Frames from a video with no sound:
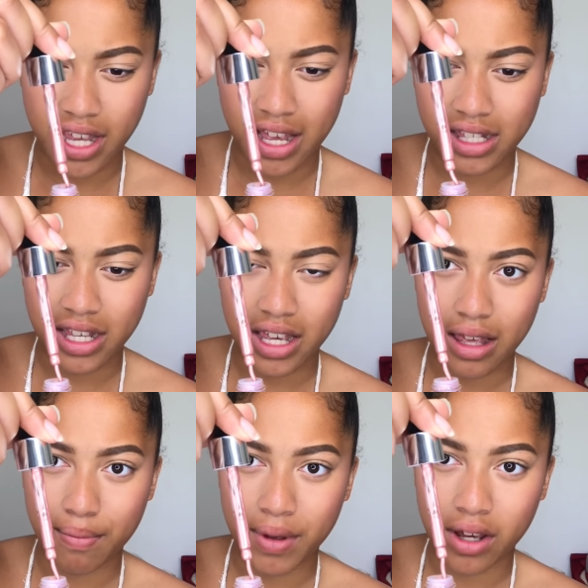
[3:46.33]
C'est assez
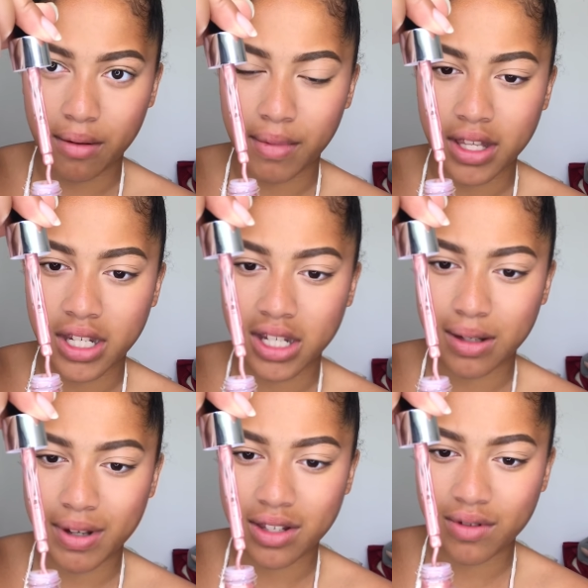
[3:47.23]
épais comme matière. Je
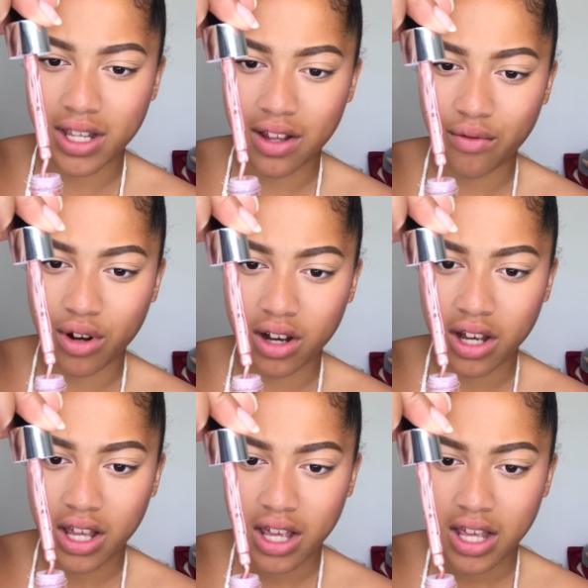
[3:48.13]
sais pas si vous allez
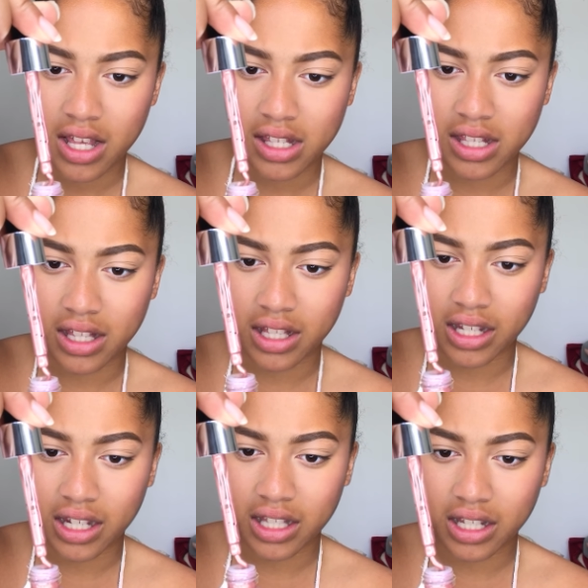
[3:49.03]
voir. C'est
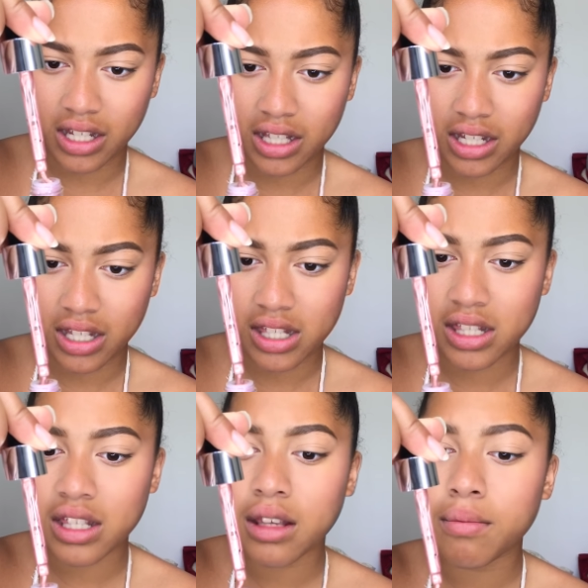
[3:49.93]
très, très, très
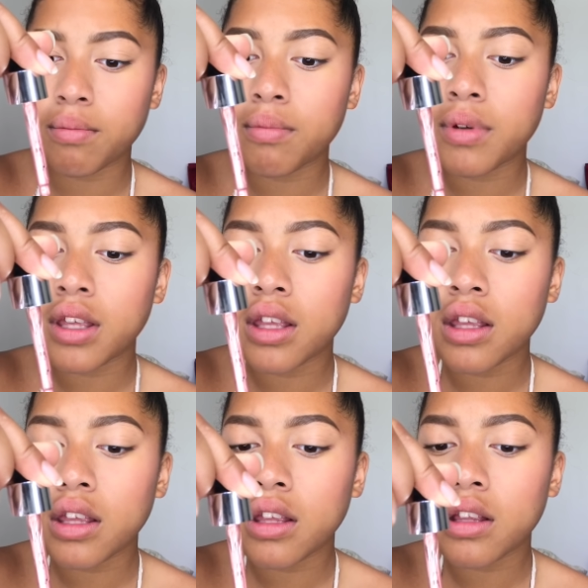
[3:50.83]
épais.
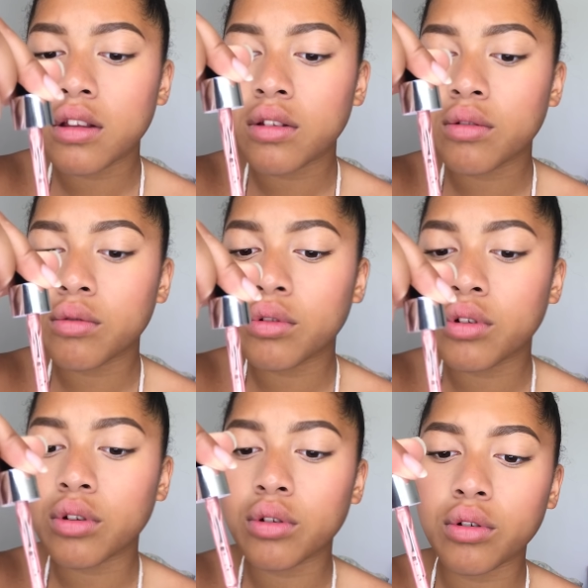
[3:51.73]
Donc,
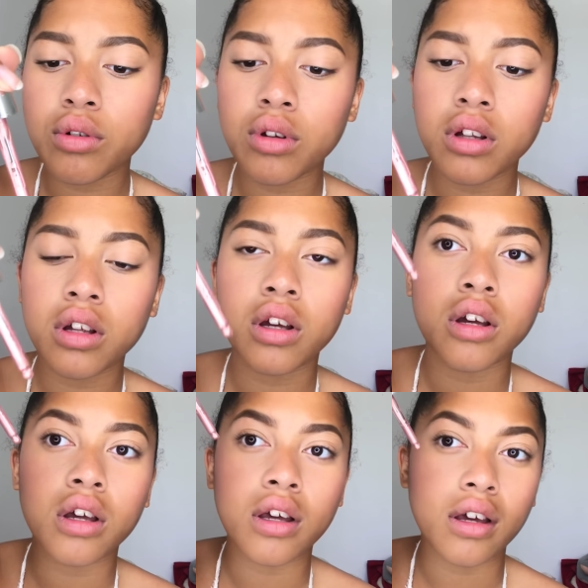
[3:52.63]
euh,
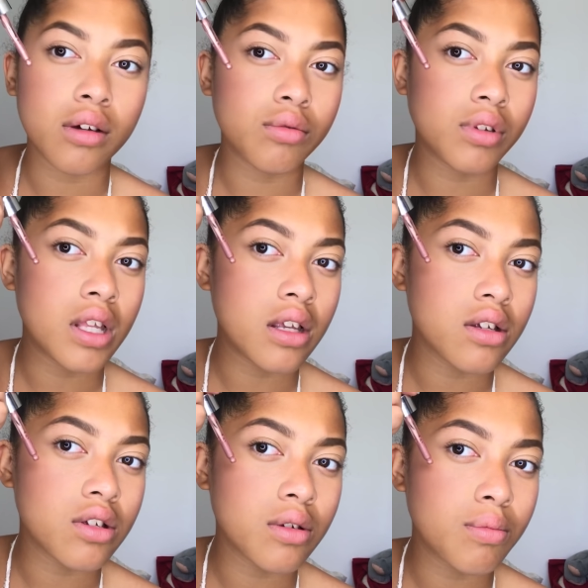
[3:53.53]
écoutez,
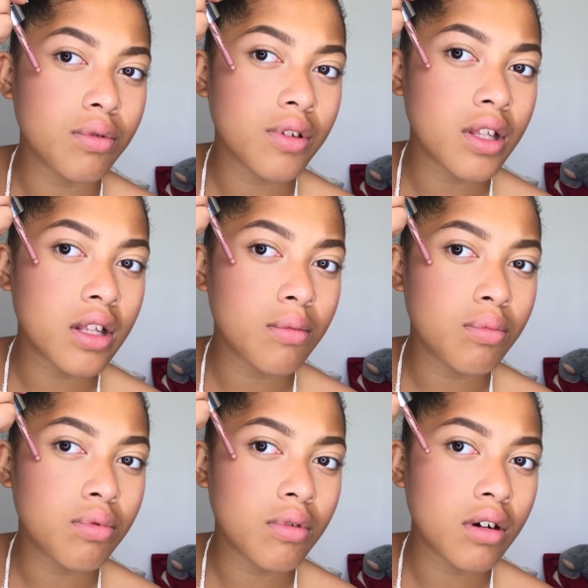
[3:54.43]
j'ai posé des
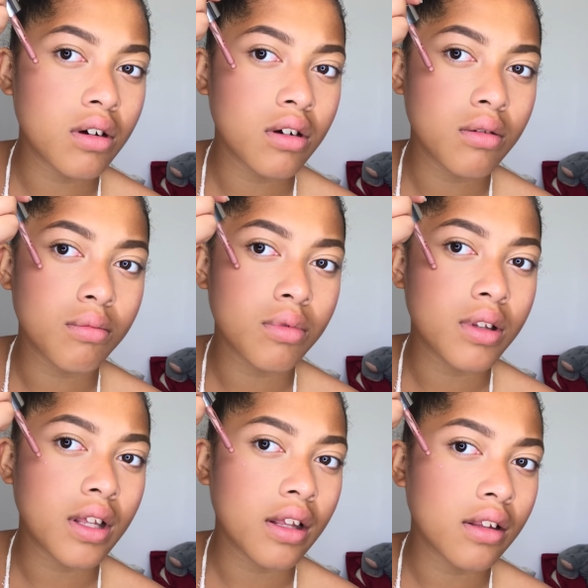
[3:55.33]
points,
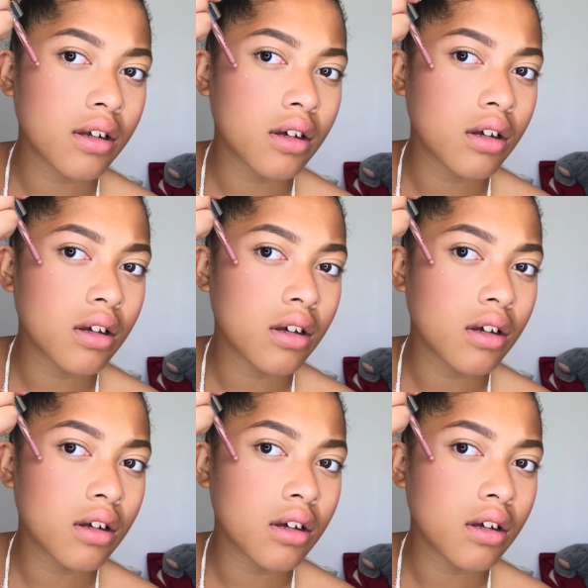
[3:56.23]
peut-être.